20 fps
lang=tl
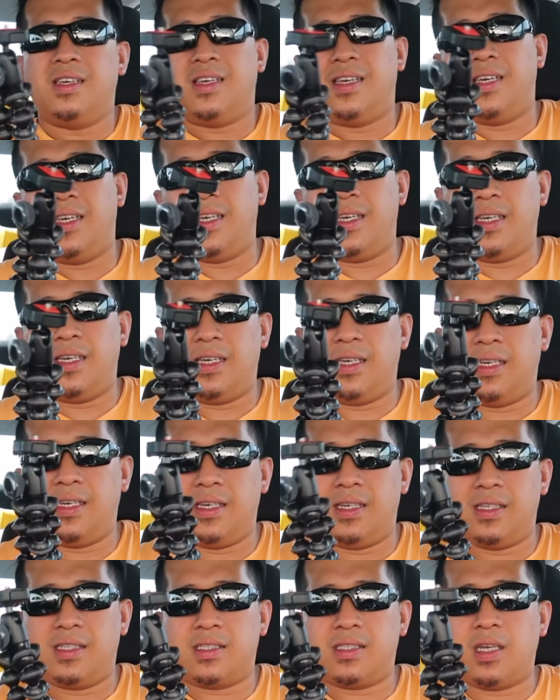
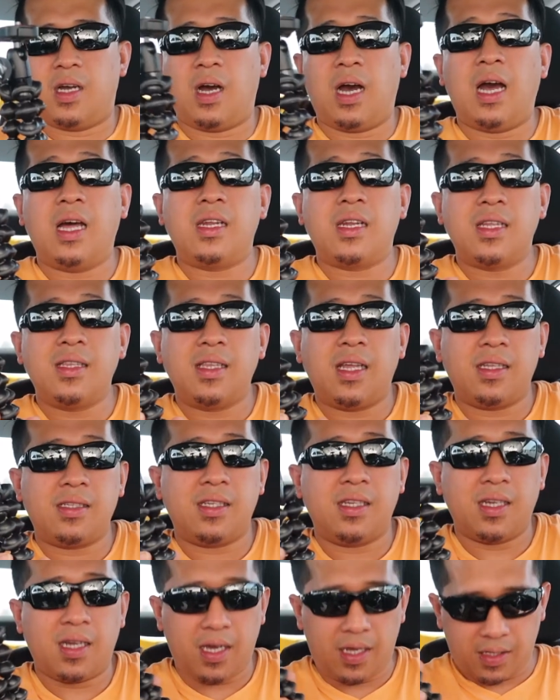it's
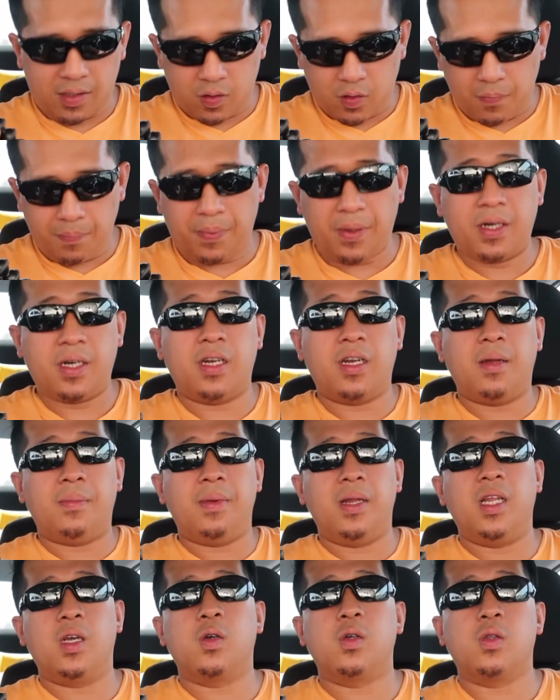199 compared na
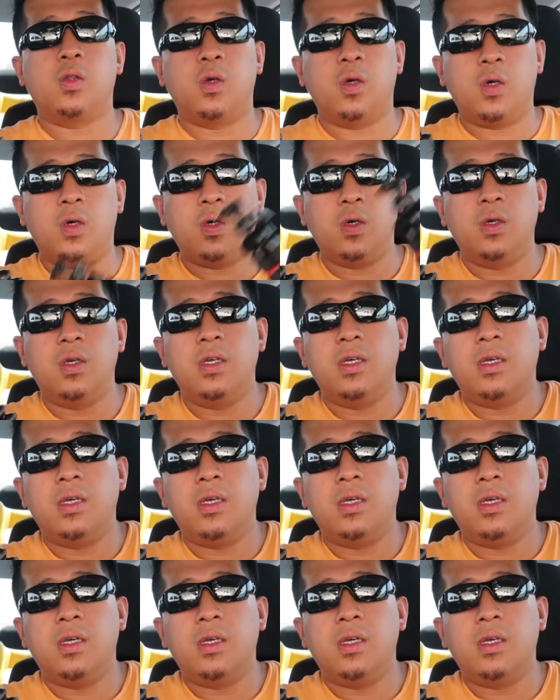nabili ko to